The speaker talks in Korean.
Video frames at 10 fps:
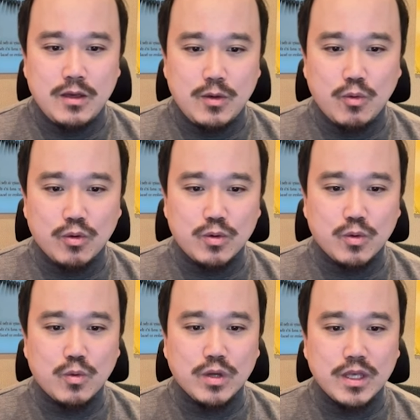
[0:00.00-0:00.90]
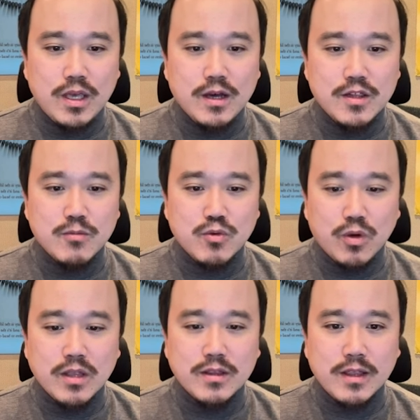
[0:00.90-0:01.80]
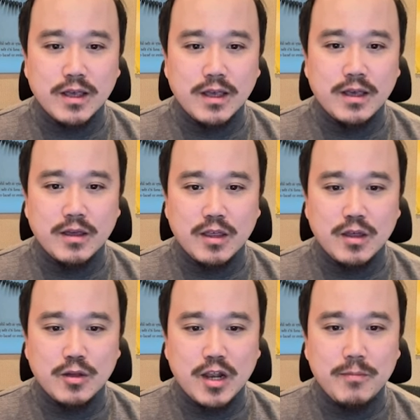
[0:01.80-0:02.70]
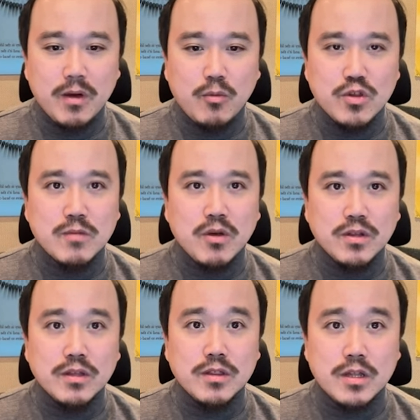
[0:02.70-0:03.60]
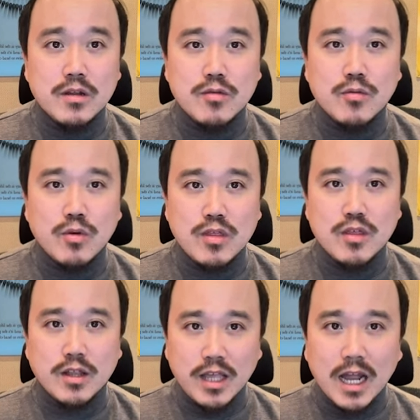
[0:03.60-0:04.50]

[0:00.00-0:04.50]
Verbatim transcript: 요것도 꼭 이해하시면 좋겠는데 살펴보시면은 질소, 인산,